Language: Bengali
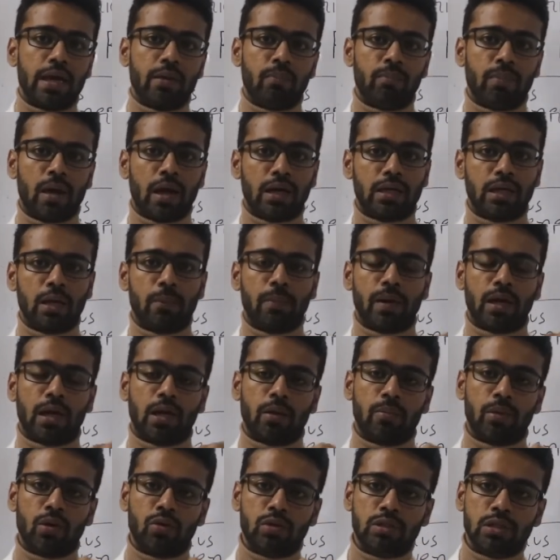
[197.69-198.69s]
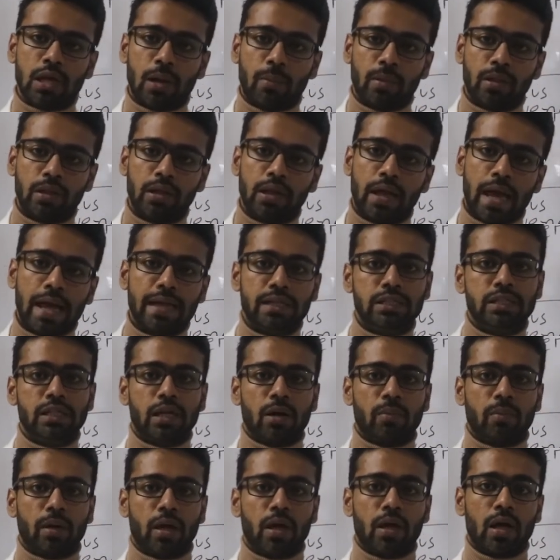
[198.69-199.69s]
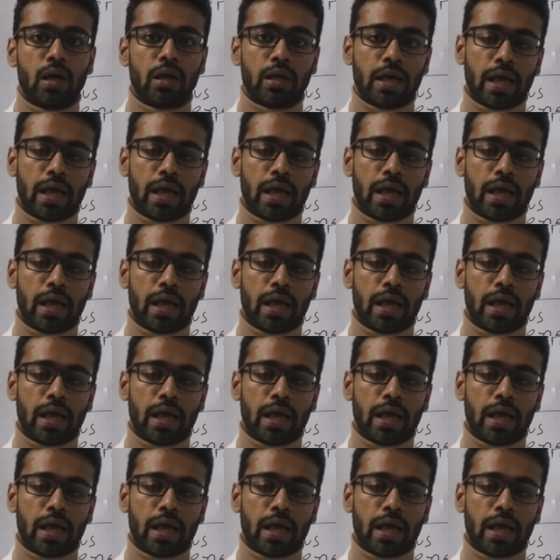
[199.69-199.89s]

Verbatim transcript: এই ব্লাডটা পাঠাবে হচ্ছে আমাদের অ্যাট্রিয়ামে